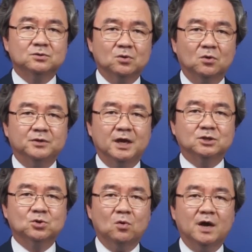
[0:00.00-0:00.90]
또내
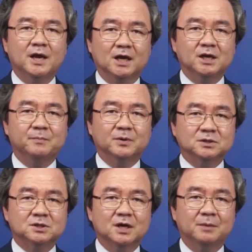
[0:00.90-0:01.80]
소와 양이
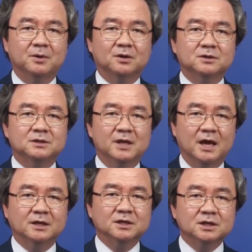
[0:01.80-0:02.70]
번성하며
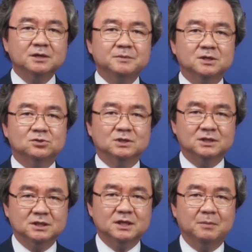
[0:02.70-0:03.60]
내 은금이
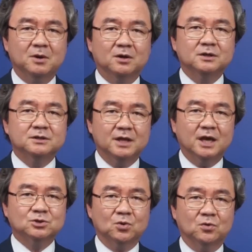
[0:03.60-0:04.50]
증식되며
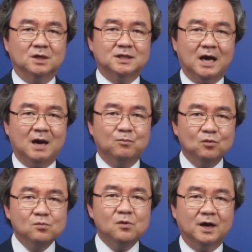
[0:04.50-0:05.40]
내 소유가 다
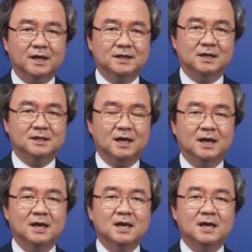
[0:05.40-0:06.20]
풍부하게 될 때